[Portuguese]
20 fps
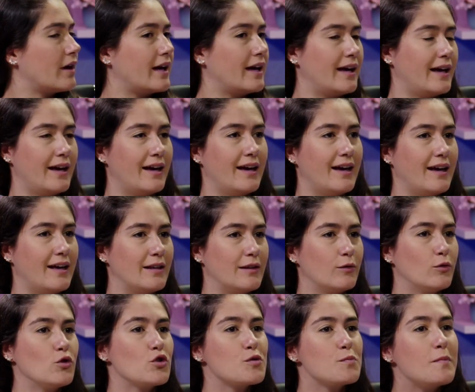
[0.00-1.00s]
é,
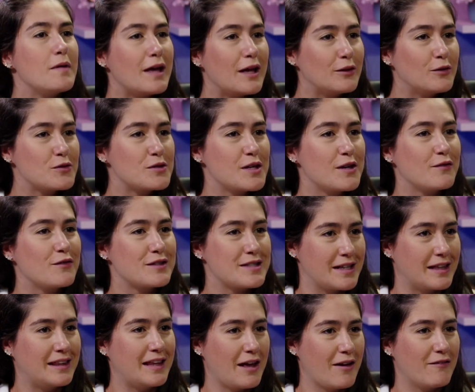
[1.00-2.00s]
dos medos que você
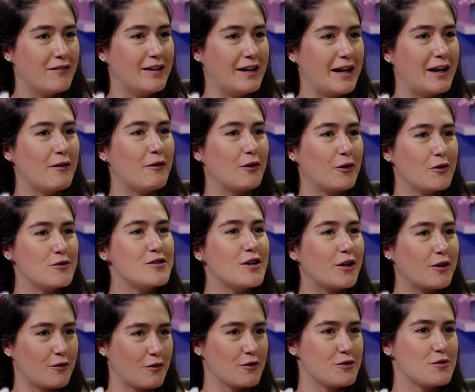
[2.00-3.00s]
teve, né, na hora que o
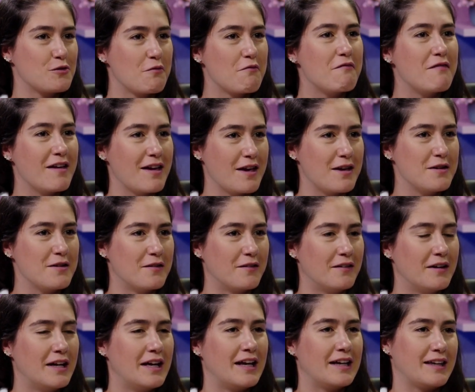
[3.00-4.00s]
diagnóstico veio,
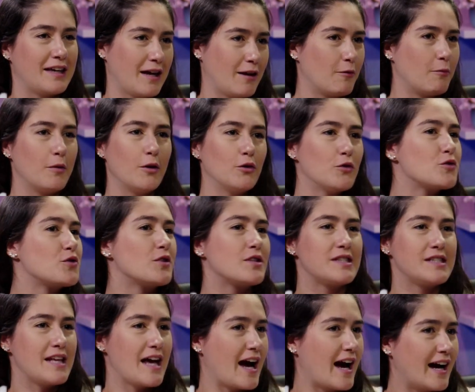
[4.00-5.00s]
que eram medos
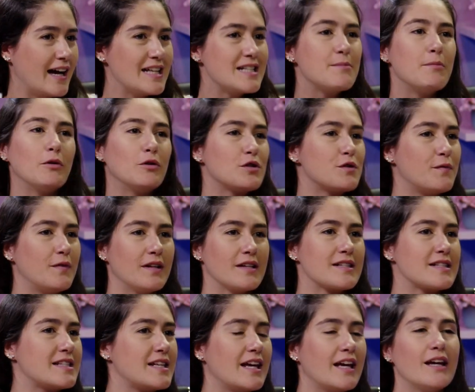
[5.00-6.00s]
sociais, medos
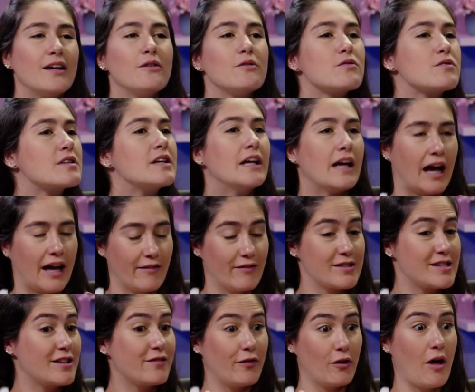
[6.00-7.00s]
financeiros. Aí
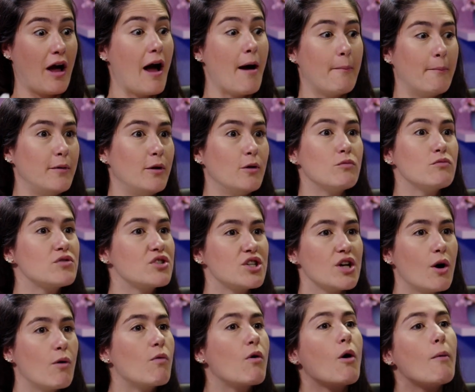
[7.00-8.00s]
você falou, ah, abriu um
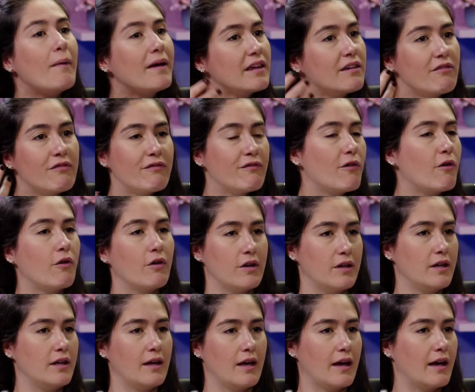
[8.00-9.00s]
chão. Como é que
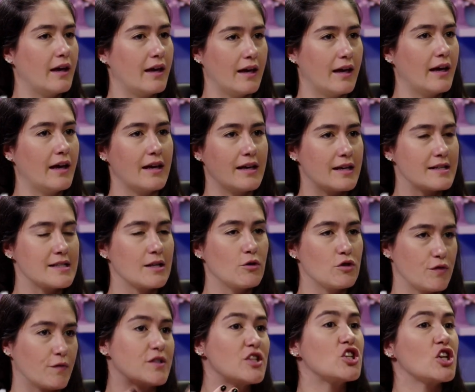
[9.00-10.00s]
foi é, é, essa
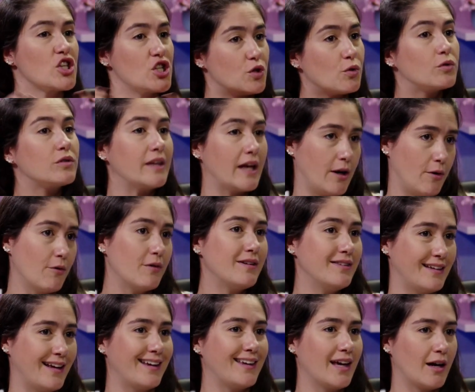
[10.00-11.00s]
notícia? Você já tinha o Telk,
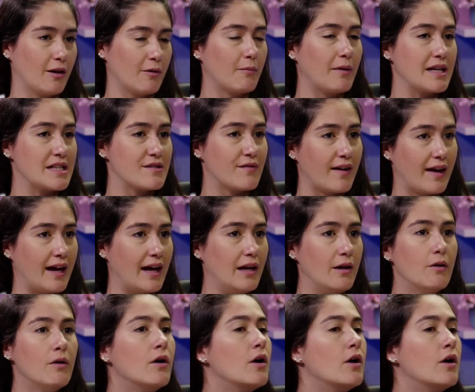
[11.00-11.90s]
né, que era o mais velho.